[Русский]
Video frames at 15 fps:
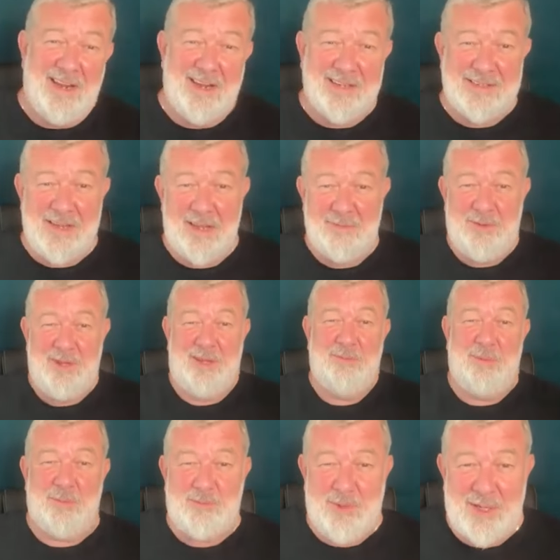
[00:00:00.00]
Сзади
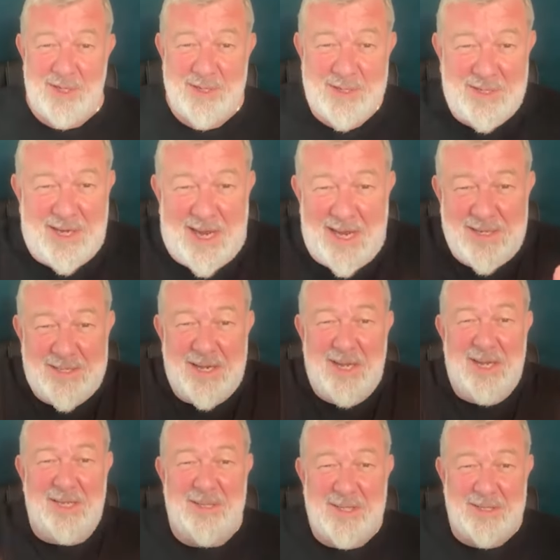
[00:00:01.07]
приезжаешь
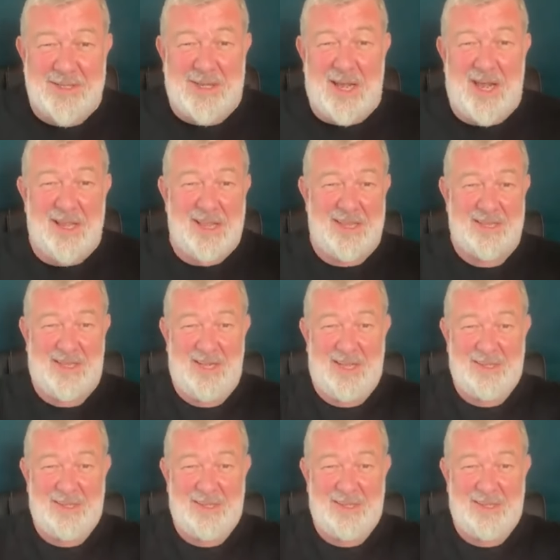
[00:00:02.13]
на эскалаторе,